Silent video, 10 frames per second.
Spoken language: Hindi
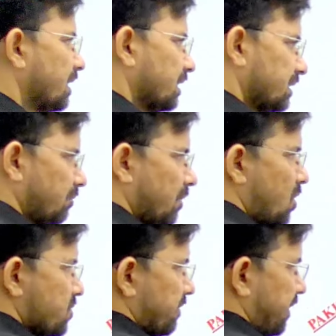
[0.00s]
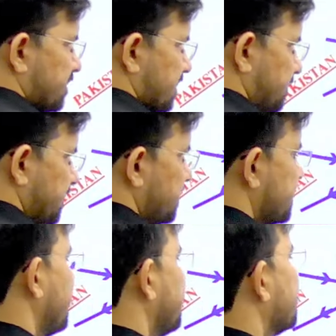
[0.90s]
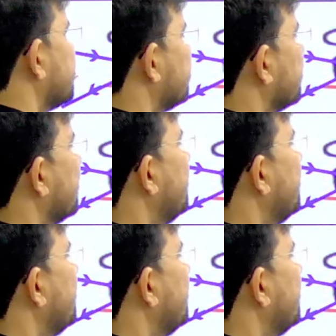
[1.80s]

ये माउंट एवरेस्ट से भी नीचा है याद रखिएगा